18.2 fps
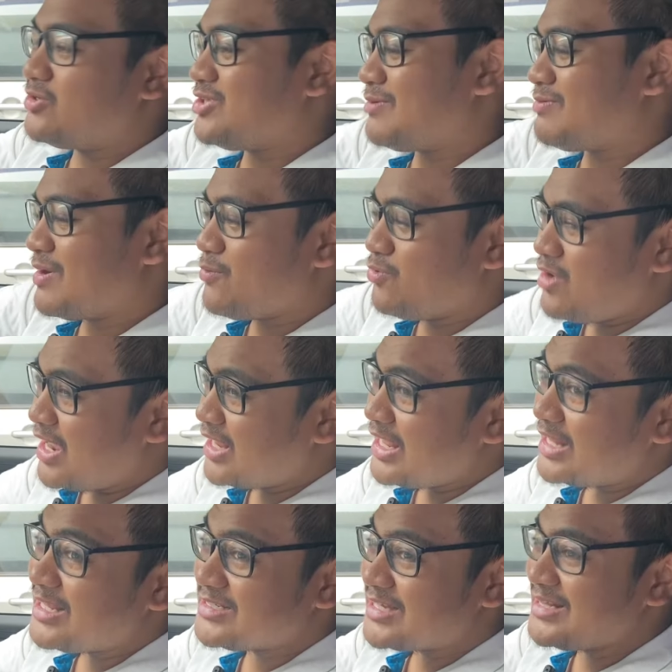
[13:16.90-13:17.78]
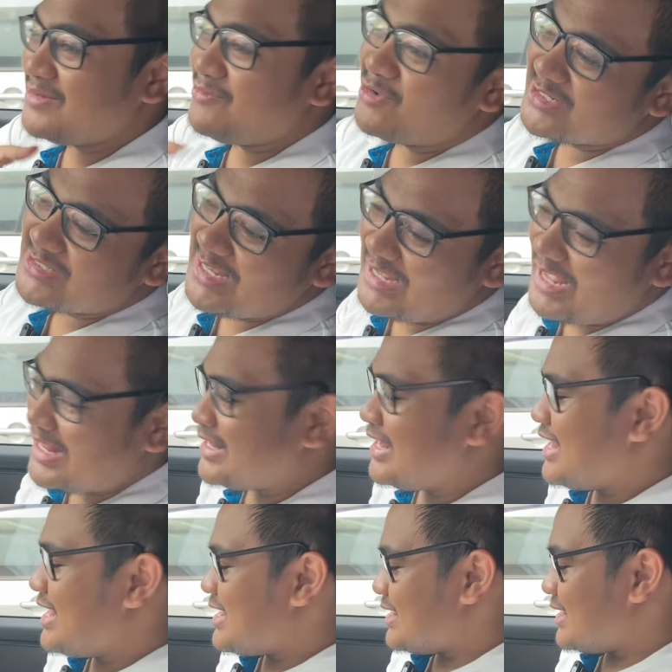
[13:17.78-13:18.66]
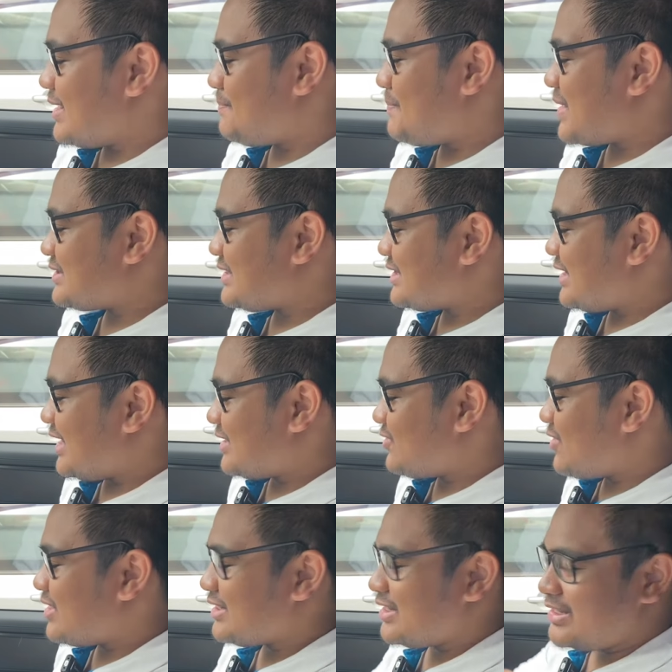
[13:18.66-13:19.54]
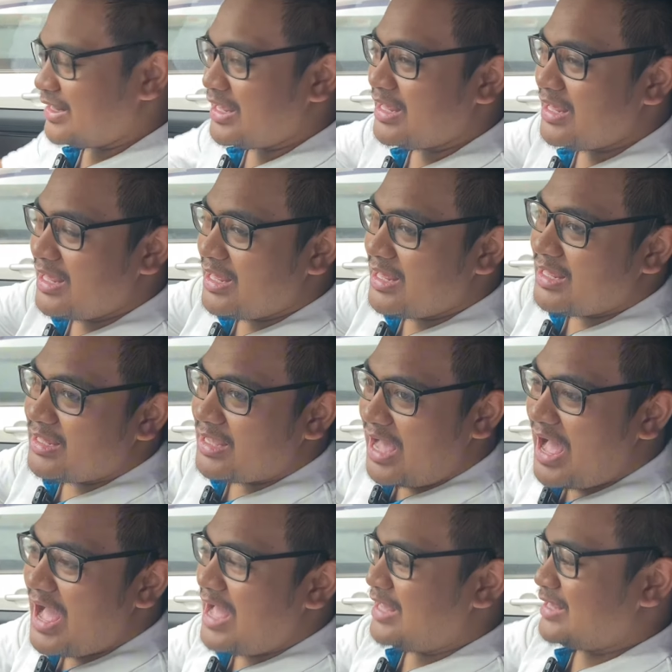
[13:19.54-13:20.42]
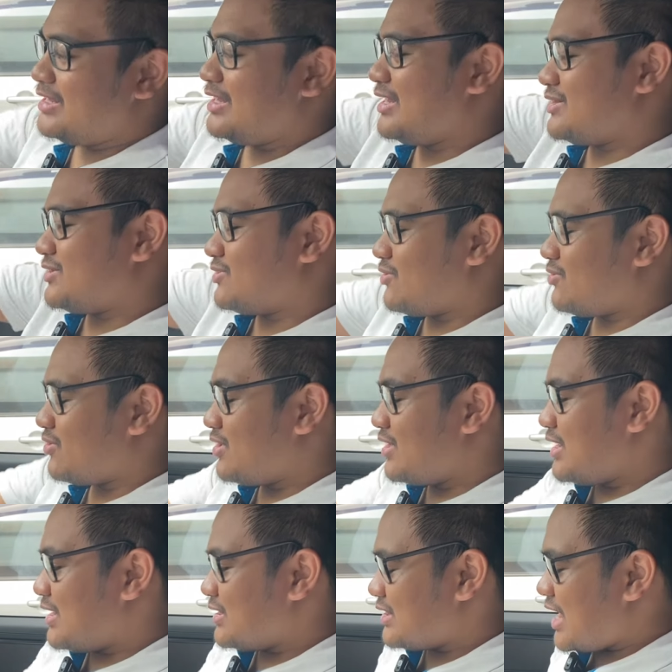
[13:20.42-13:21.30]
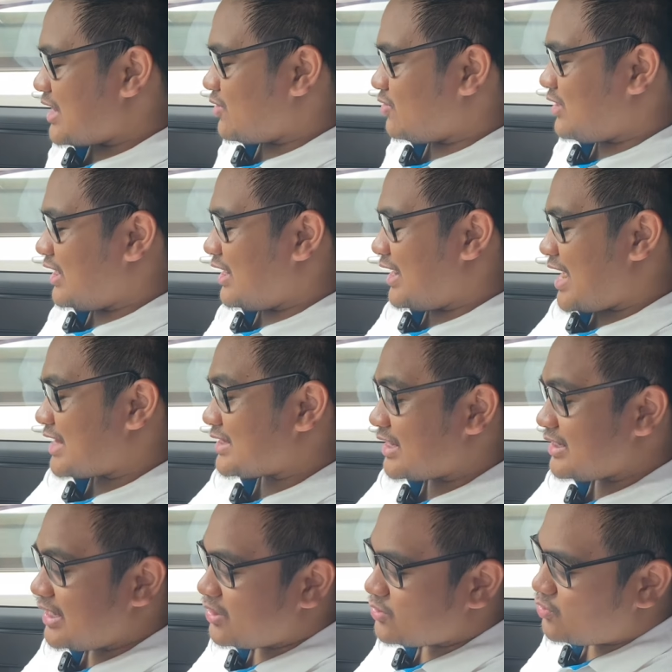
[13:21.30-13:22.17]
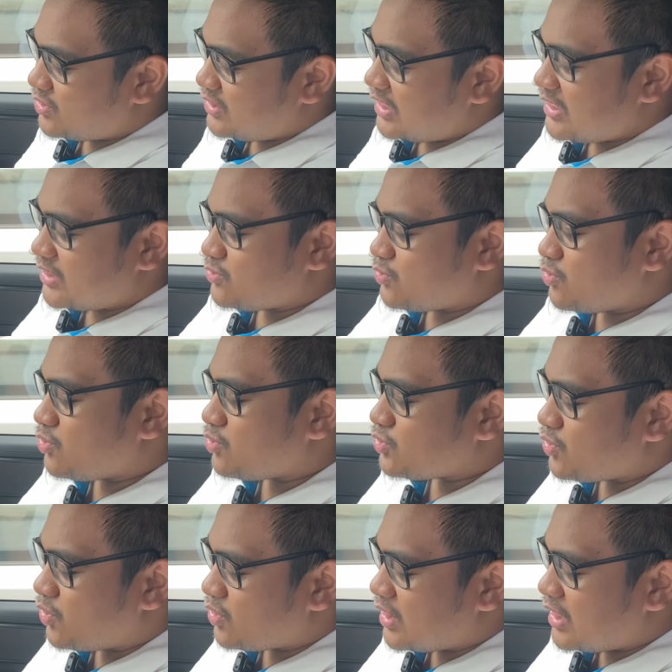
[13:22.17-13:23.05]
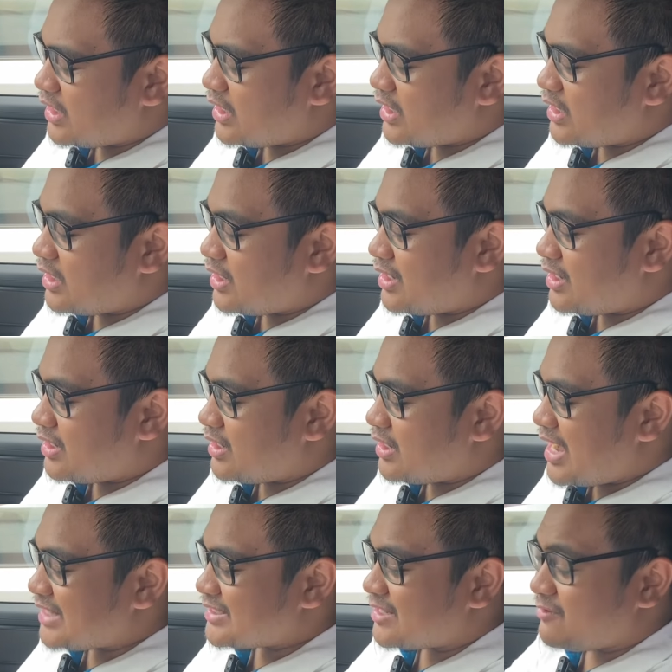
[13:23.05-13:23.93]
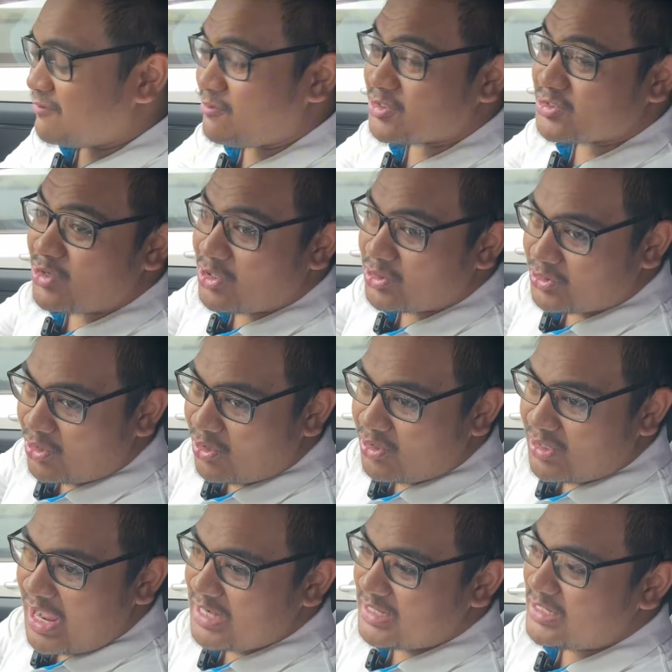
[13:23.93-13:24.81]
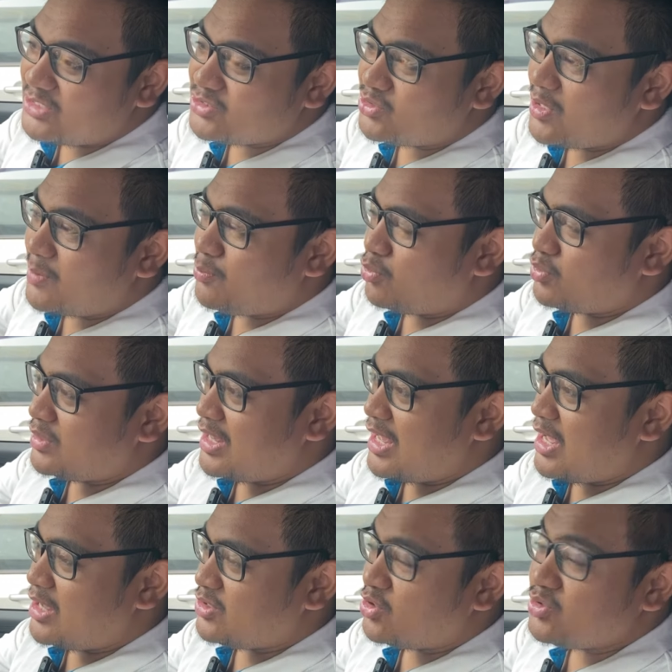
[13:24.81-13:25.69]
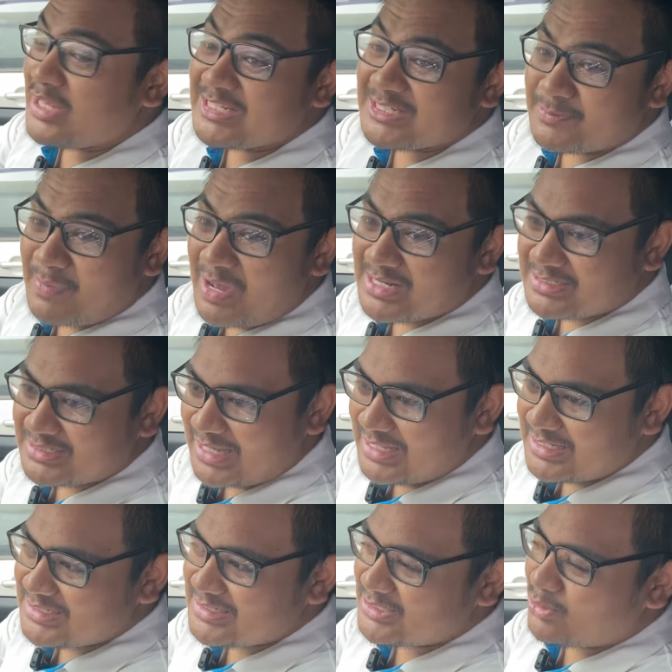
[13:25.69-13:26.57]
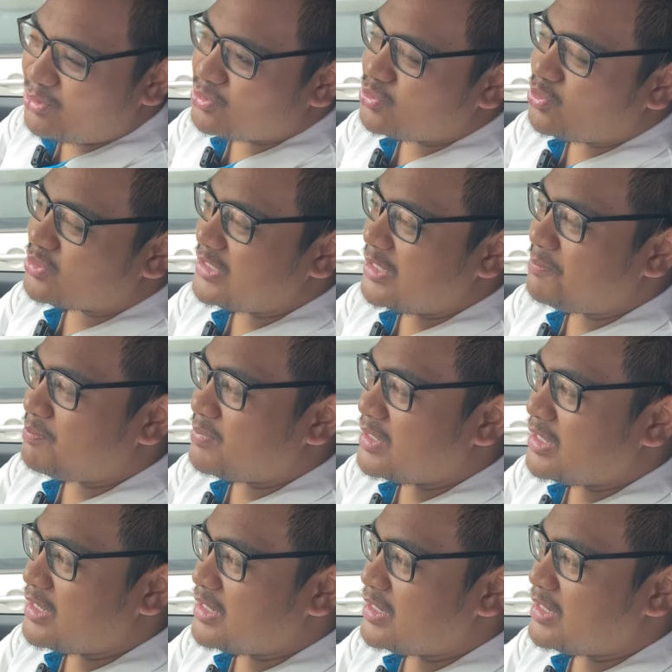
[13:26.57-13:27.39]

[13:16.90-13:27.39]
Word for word: ngikutin pramuka kan ada sandi morse kan, ya 4 titik itu artinya H gitu. Lalu kiri kanannya untuk kiri itu untuk uh, eh, adaptive cruise control karena ini sudah punya Hyundai Spark Sense untuk tipe